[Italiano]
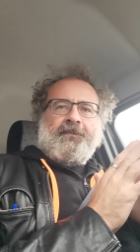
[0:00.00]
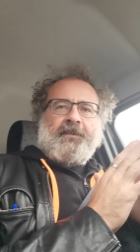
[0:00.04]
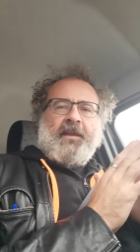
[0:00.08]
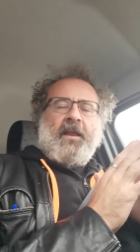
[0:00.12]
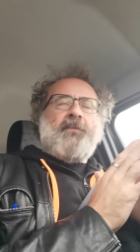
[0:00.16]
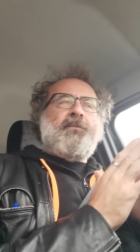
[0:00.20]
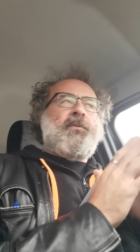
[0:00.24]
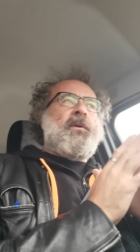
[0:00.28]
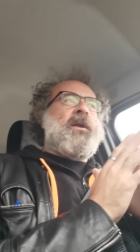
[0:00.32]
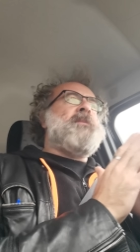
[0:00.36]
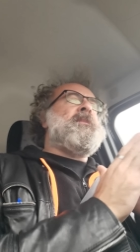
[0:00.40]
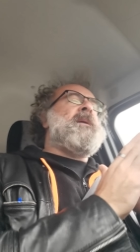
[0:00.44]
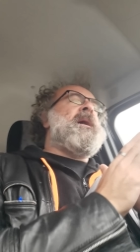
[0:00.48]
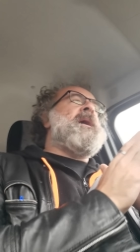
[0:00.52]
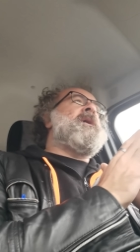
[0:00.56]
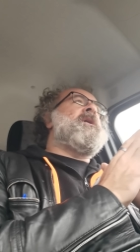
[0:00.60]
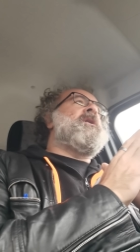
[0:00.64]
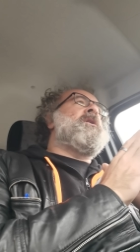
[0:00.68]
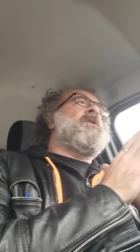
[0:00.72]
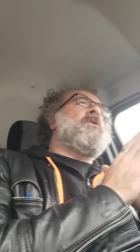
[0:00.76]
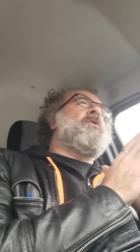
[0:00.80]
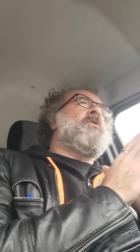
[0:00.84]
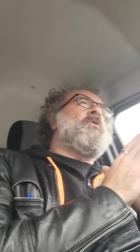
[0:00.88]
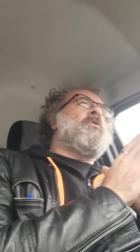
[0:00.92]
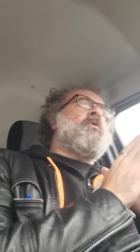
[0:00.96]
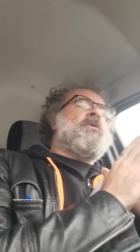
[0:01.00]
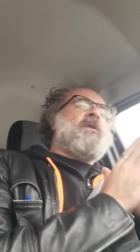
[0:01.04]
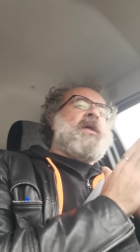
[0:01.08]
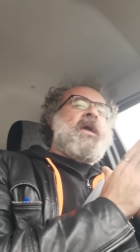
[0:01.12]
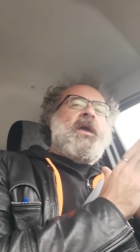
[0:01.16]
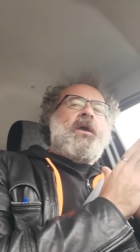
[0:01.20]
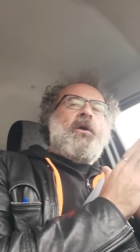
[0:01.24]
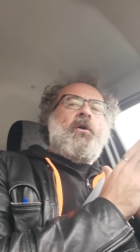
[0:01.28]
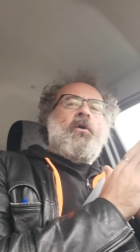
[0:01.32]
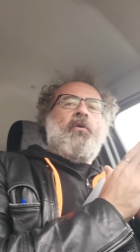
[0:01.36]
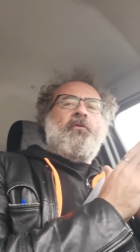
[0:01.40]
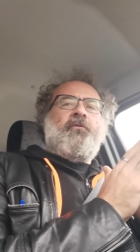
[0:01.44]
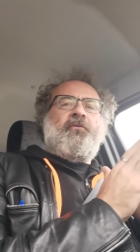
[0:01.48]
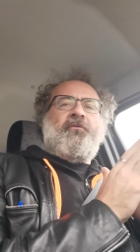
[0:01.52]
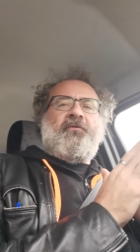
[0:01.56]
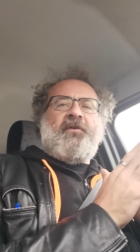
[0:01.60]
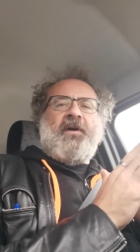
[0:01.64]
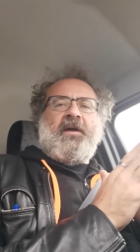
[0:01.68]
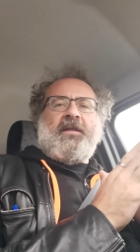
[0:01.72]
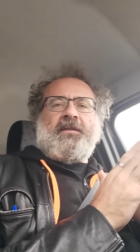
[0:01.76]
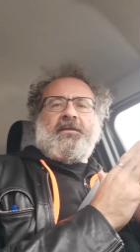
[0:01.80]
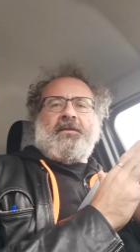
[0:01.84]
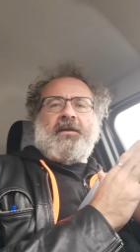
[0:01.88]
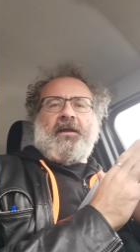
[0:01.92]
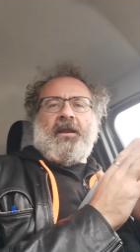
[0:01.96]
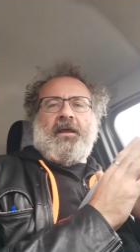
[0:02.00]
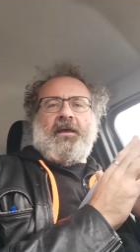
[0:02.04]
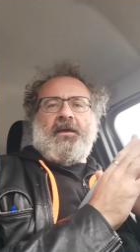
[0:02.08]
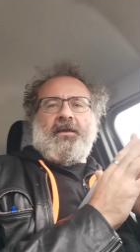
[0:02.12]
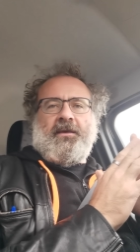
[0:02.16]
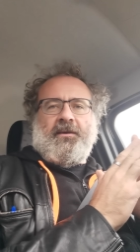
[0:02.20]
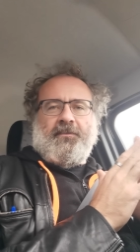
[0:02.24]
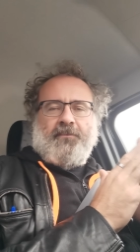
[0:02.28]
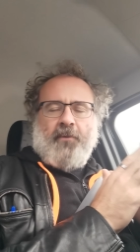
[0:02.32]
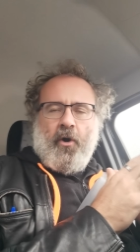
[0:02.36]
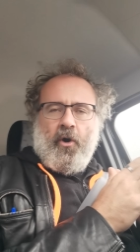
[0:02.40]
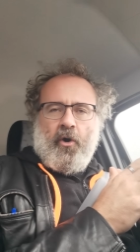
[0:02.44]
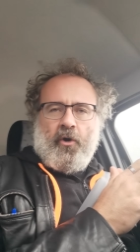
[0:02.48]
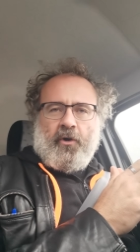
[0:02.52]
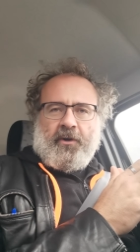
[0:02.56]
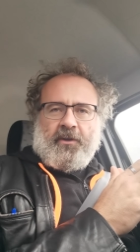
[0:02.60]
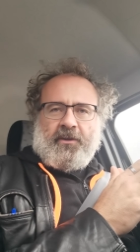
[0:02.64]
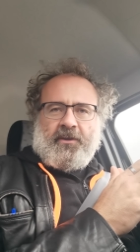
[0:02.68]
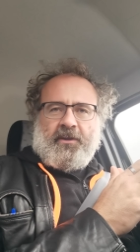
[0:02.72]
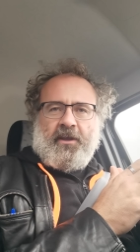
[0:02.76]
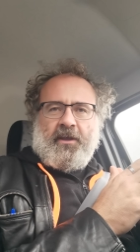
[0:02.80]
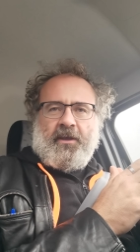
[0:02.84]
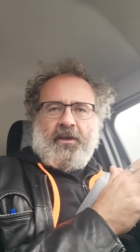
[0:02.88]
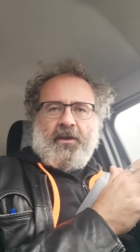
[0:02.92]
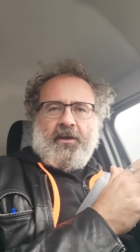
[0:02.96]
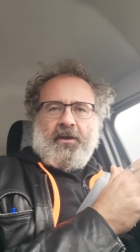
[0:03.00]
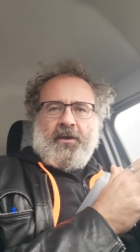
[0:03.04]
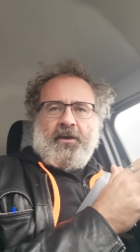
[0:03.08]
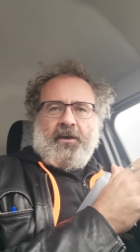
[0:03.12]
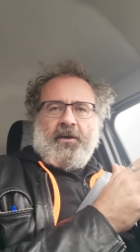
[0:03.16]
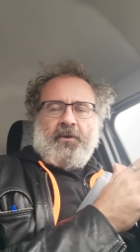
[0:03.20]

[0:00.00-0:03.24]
Il problema non è offendere i morti,